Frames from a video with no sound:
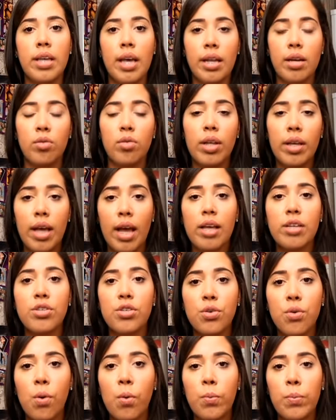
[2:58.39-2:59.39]
que eram
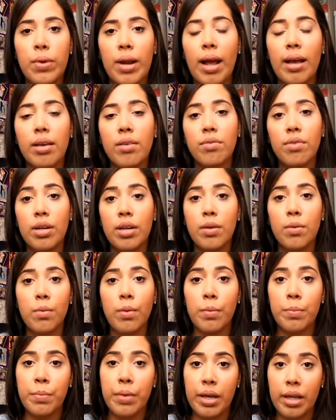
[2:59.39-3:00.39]
legais de comprar, que
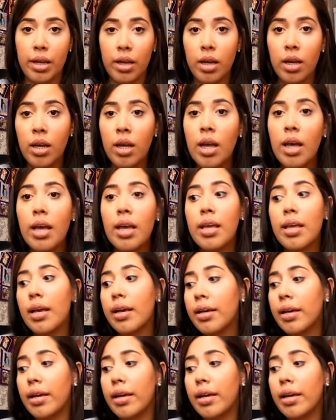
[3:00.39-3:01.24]
valiam a pena, e